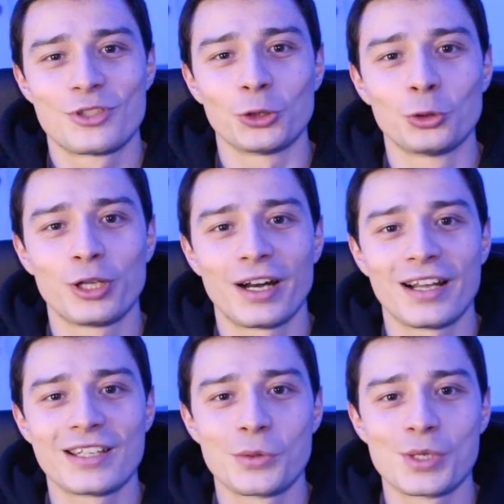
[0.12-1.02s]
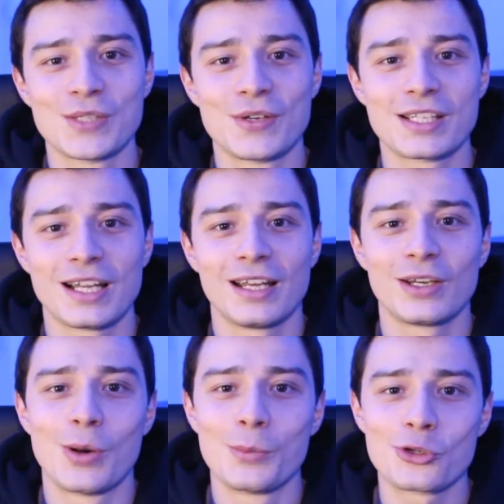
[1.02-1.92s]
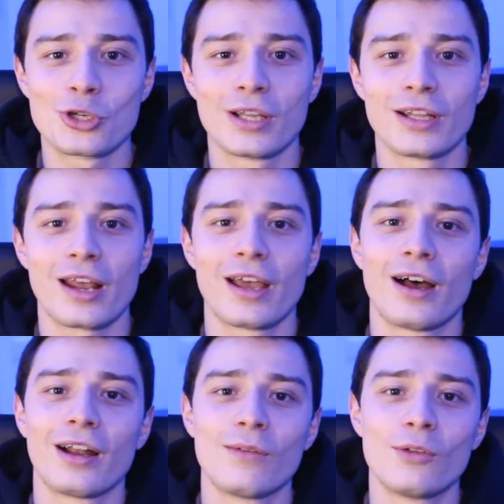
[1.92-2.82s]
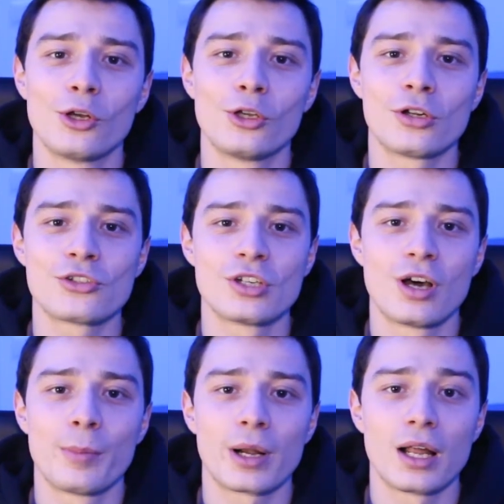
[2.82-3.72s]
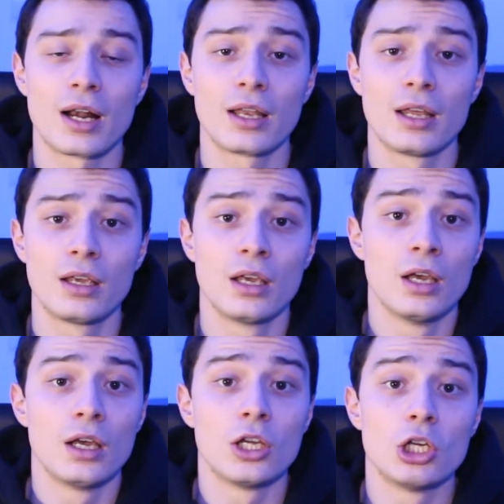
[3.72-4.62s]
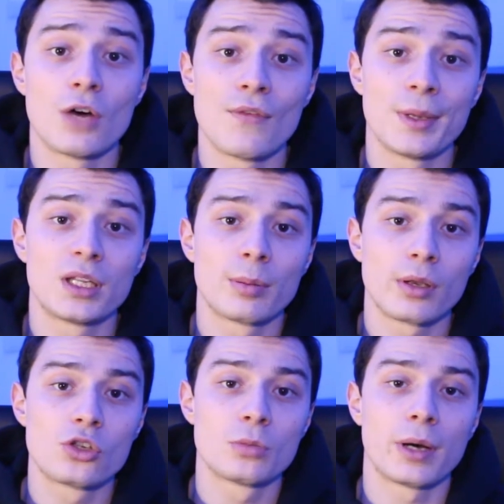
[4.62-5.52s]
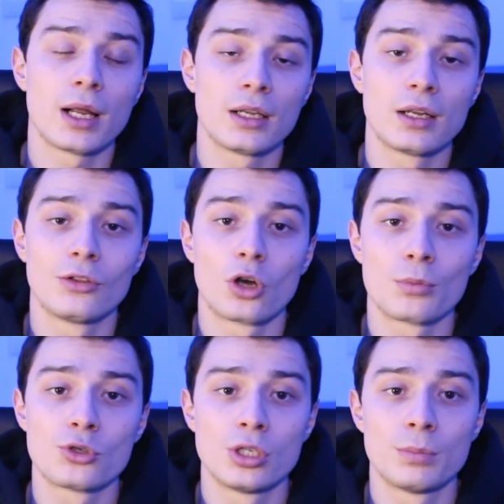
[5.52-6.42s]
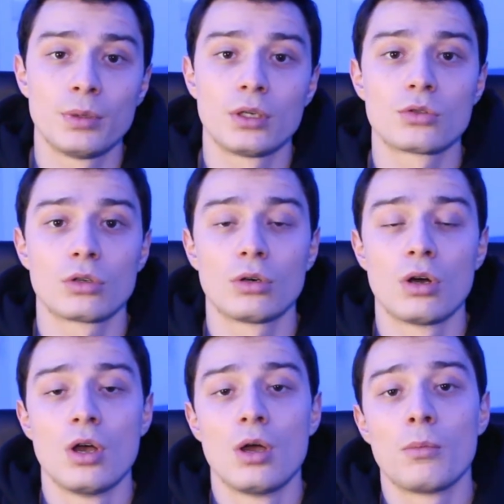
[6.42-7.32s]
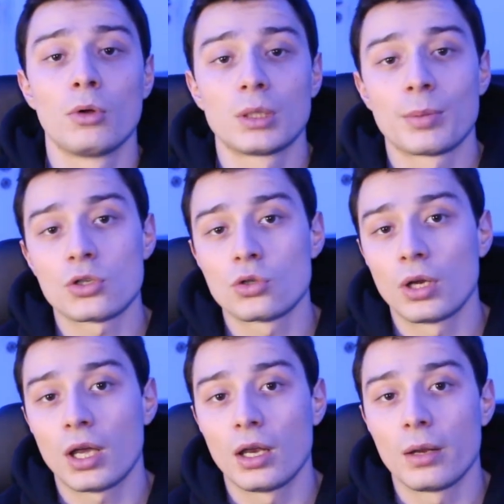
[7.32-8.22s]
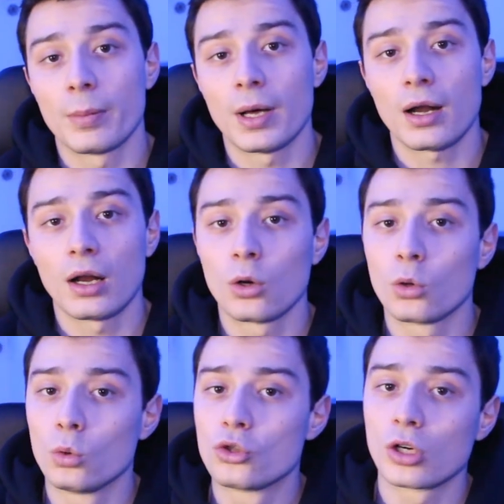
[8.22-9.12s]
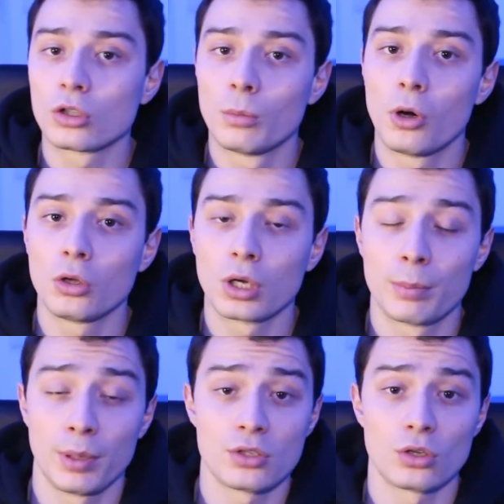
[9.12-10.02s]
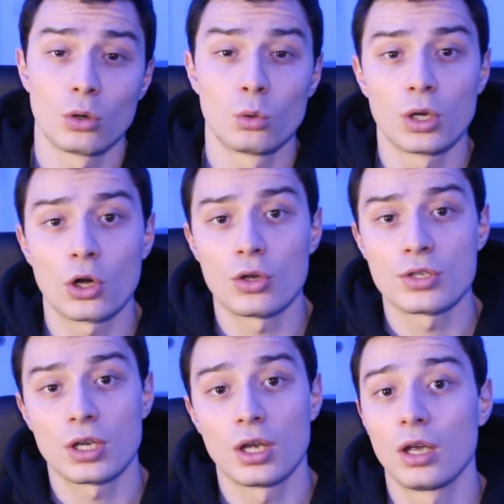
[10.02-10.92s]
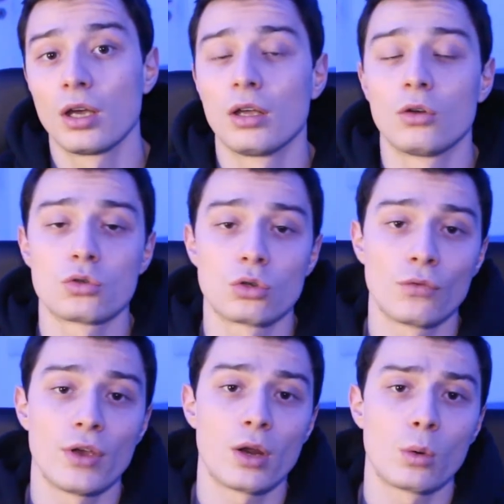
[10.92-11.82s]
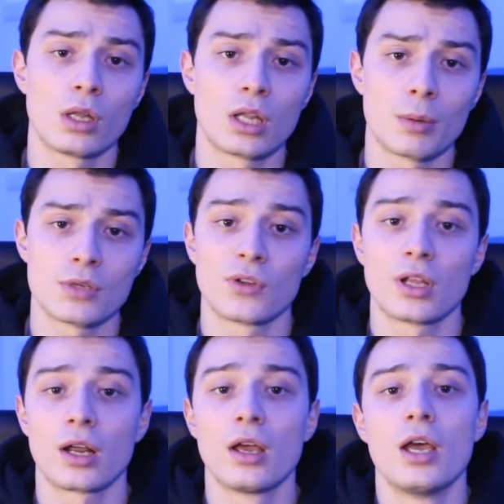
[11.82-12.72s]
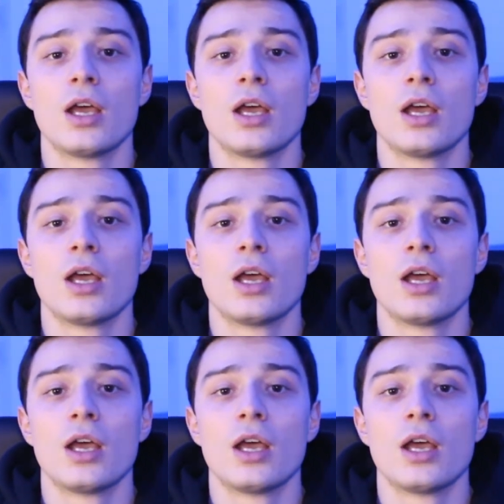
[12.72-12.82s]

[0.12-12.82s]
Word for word: Ciao a tutti ragazzi, questo è Verzella Ecom, io sono Andrea. Nel video di oggi andiamo a parlare dei 9 miti principali del dropshipping. Sono molte persone che ne parlano in un certo modo, che pensano alcune cose che non sono vere, quindi andremo a sfatare